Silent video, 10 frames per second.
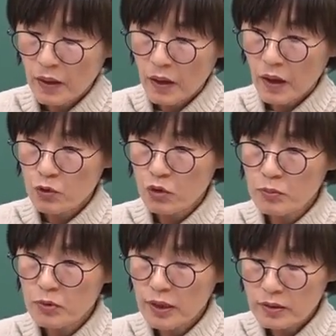아,
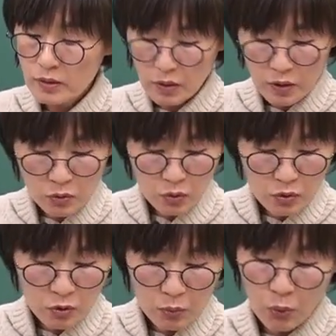유인물에 있어요.
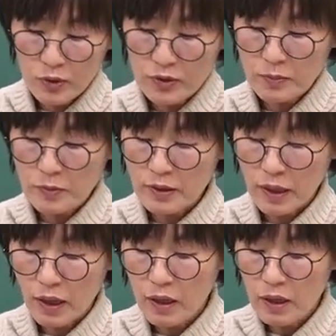계속 그거 보고
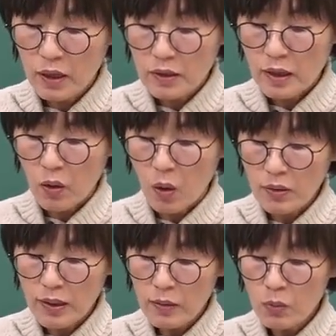있습니다. 자,
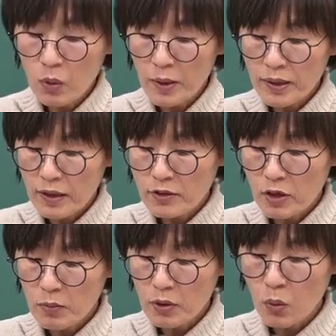건강보험에 대한
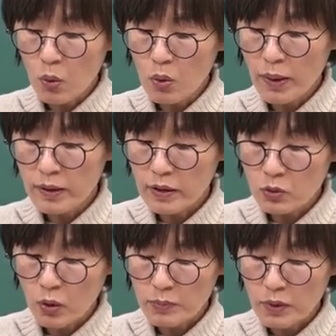설명으로 올바르게
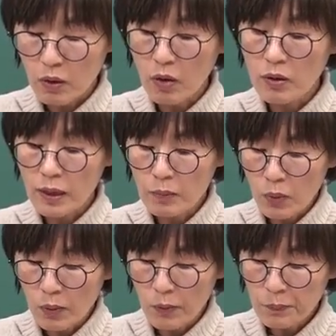조합된
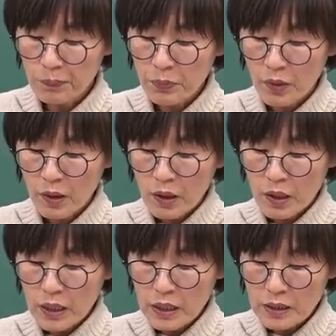건강보험.
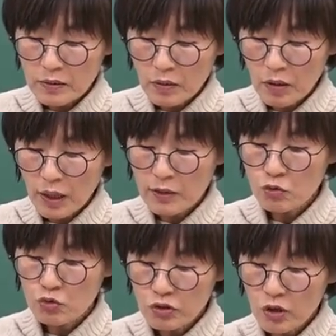일정한
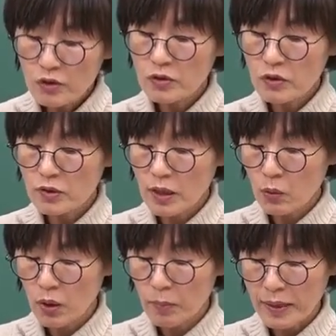우연적
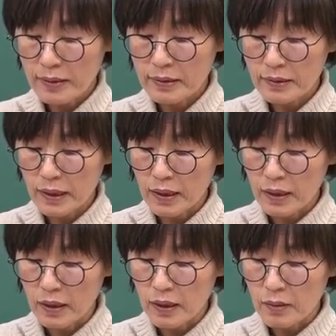사고의
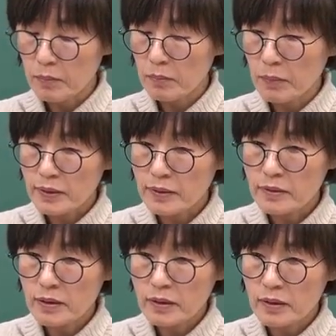발생.
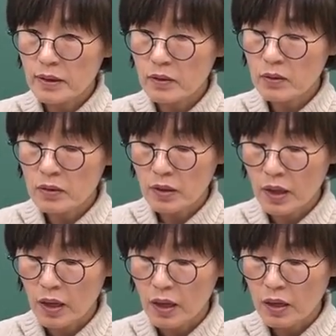맞지 않나요?
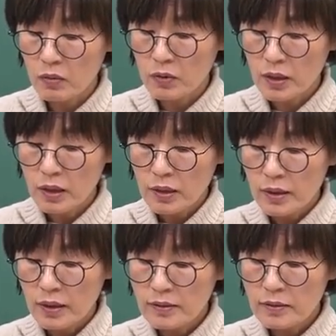예. 우리
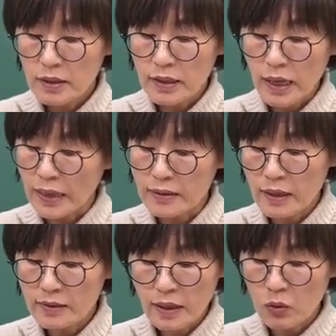예측이
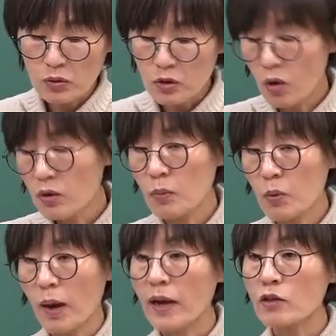가능한 사고는
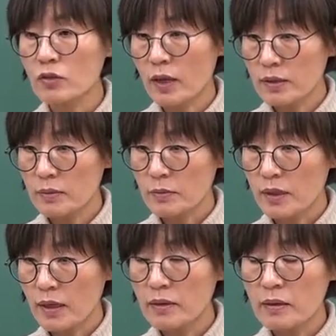건강보험 안 해준다
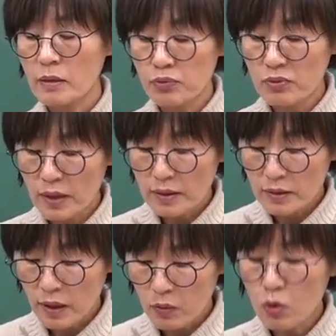그랬습니다. 예측이
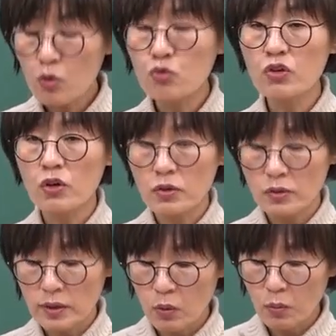불가능하고 우연적
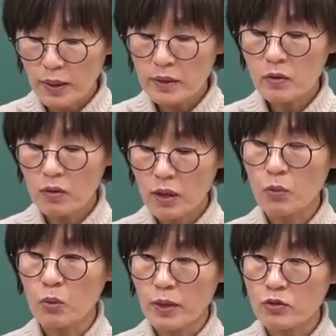사고만
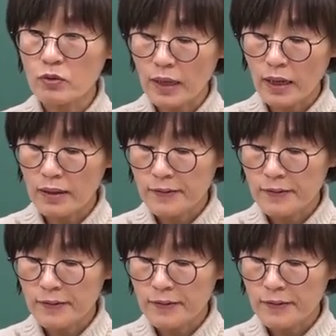건강보험을 해준다.